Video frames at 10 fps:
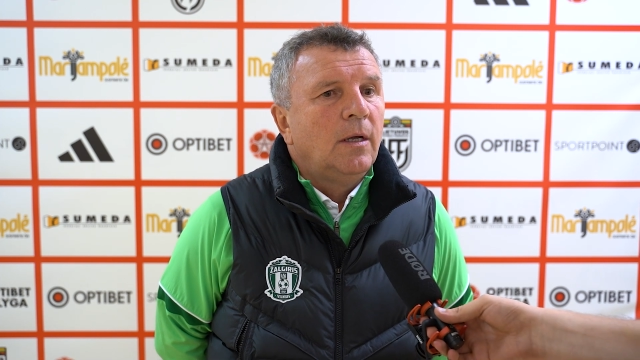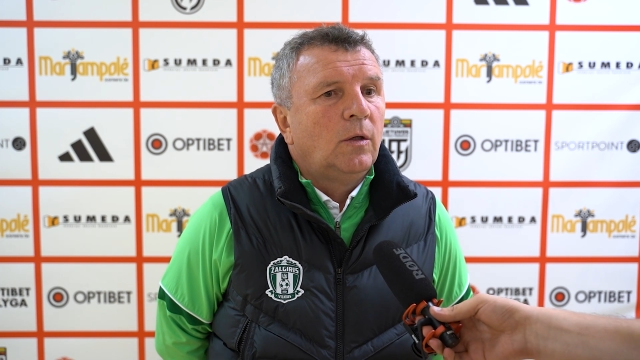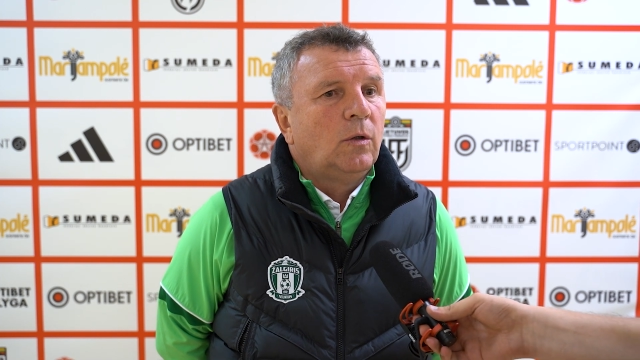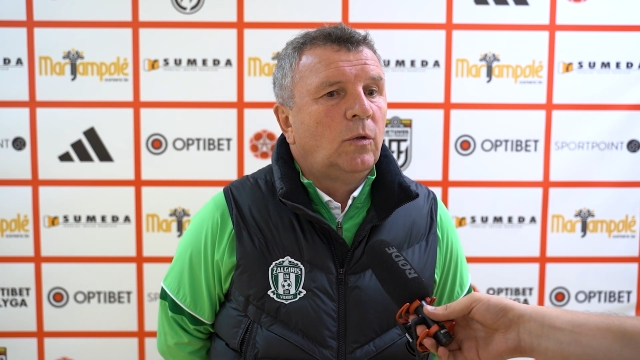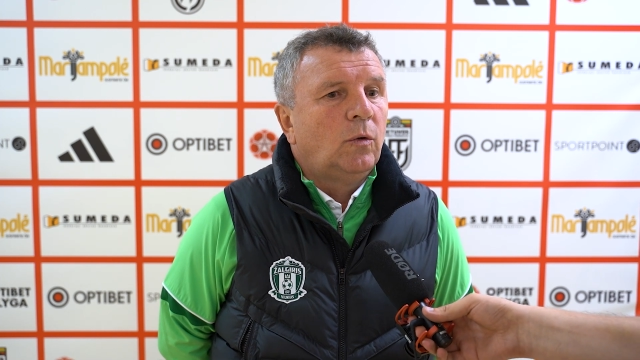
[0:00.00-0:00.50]

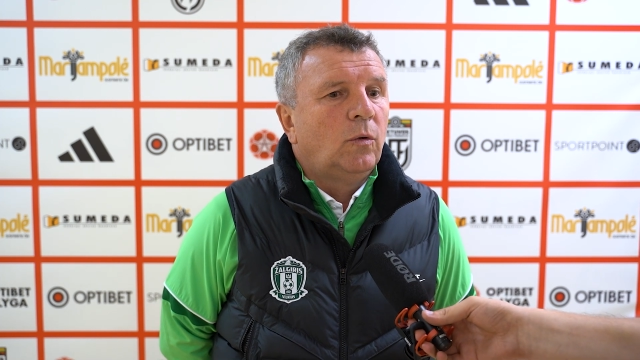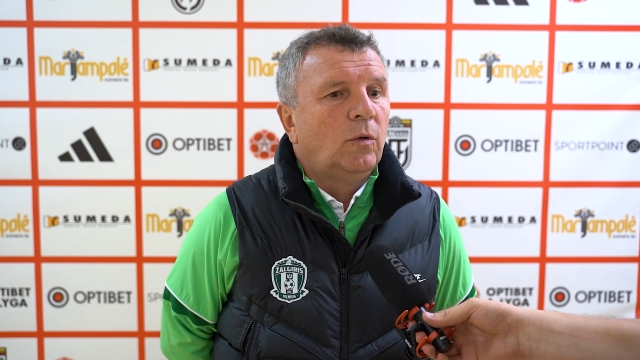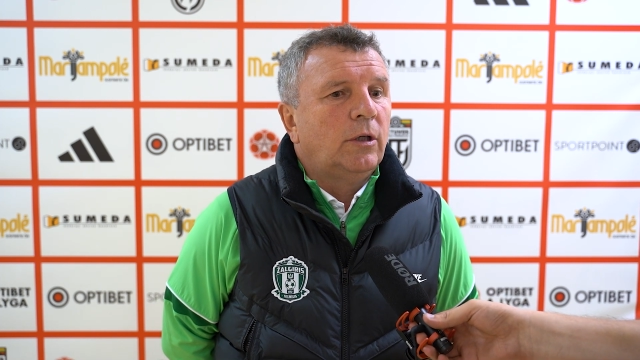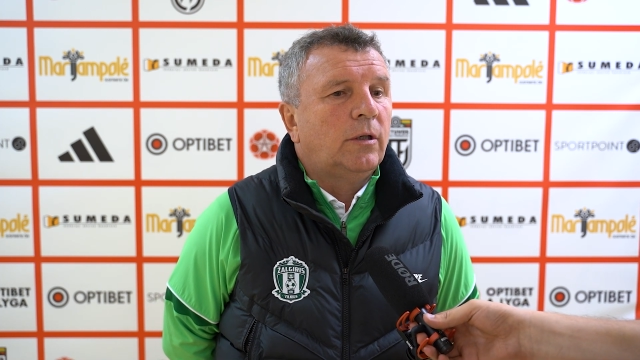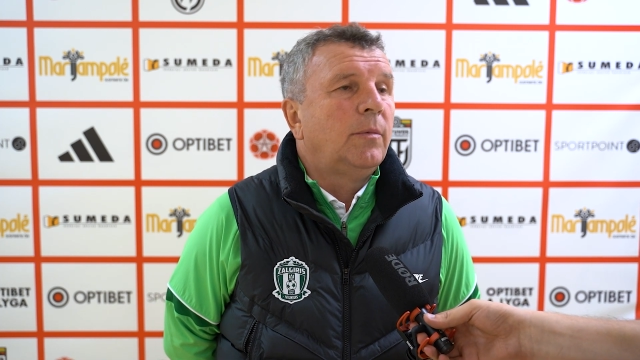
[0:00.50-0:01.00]

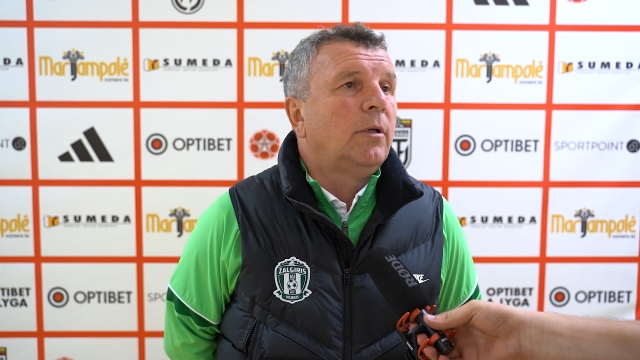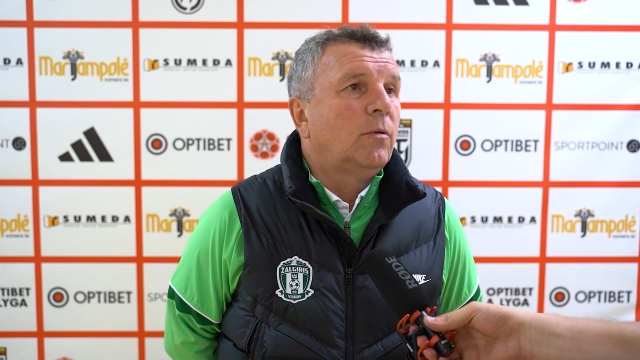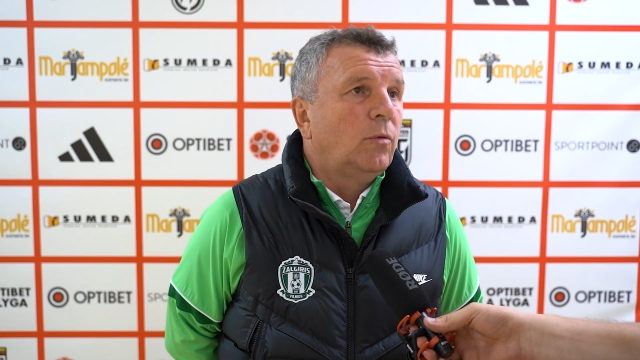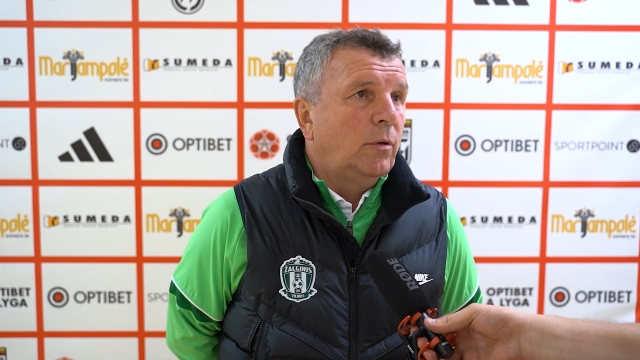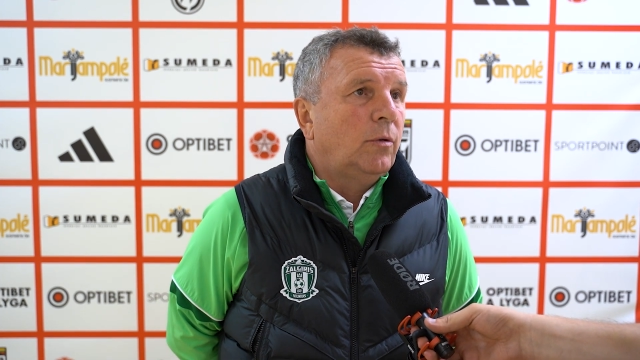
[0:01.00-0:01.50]
Ну, это
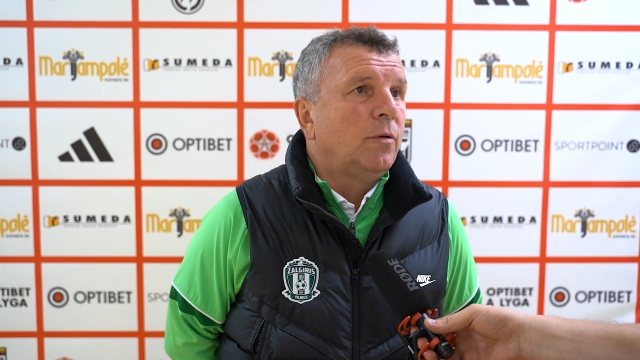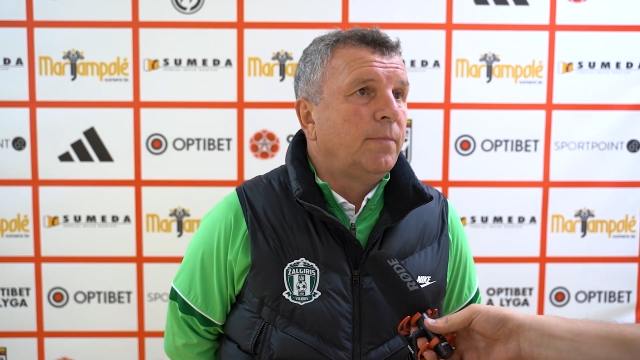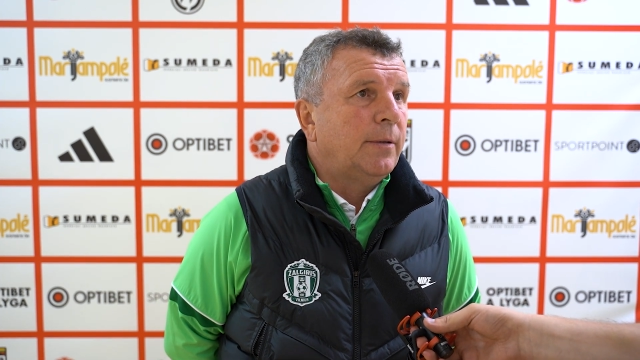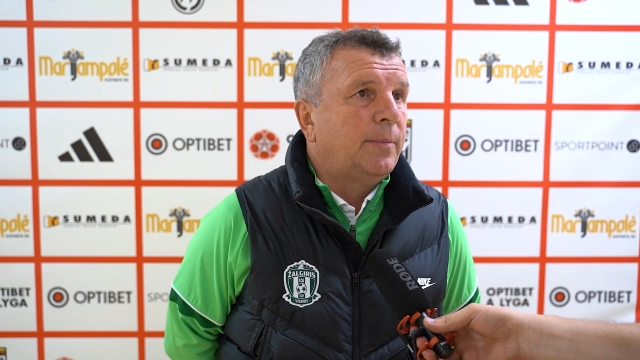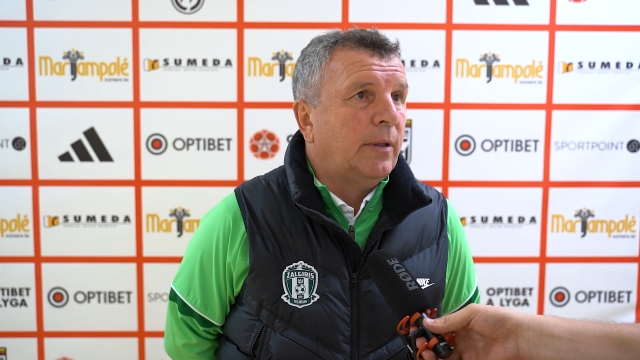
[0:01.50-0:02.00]
молодой, очень
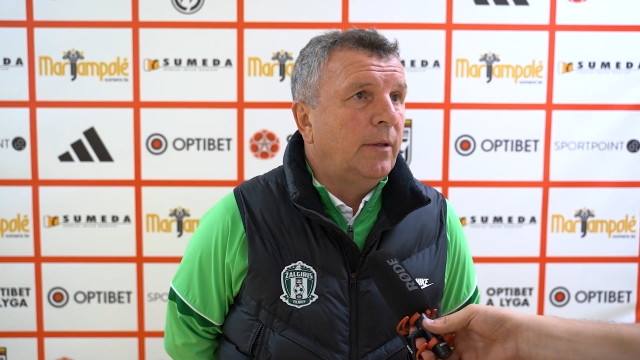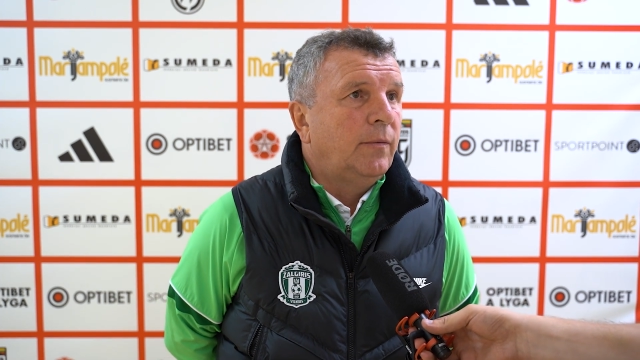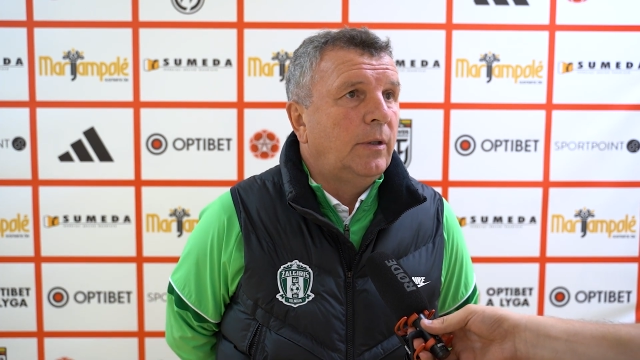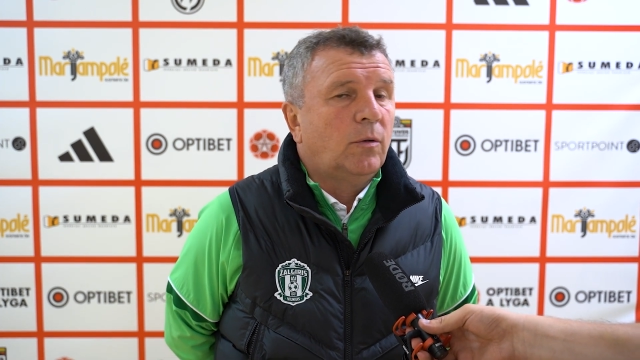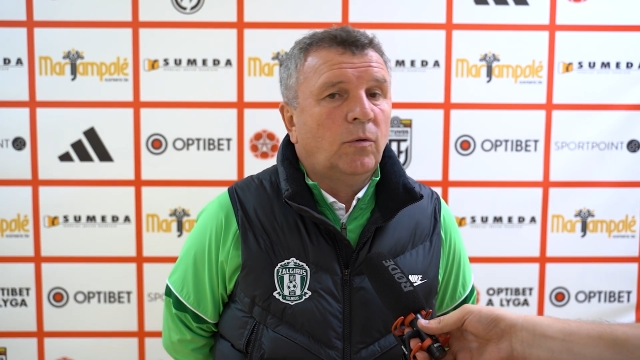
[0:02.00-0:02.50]

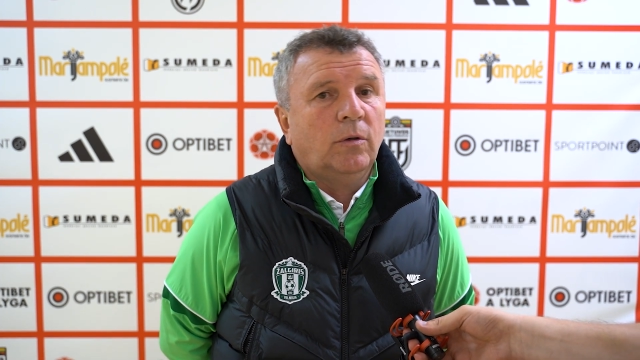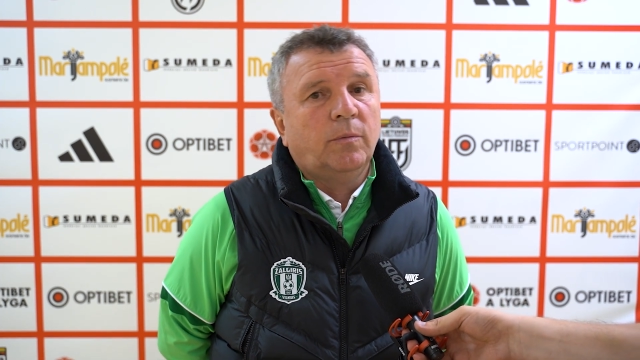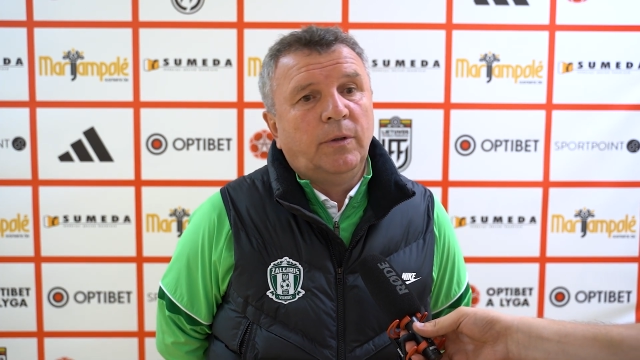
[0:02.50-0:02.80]
перспективный игрок.